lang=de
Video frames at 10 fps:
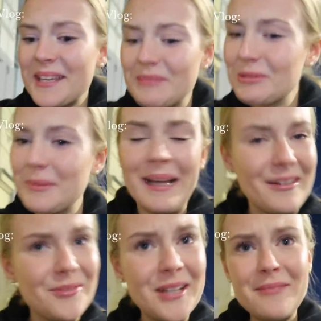Ich muss mich
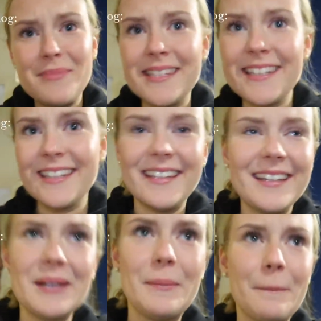gerade wirklich ein bisschen
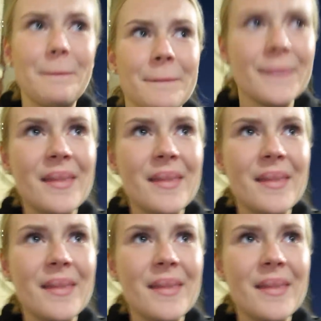ähm,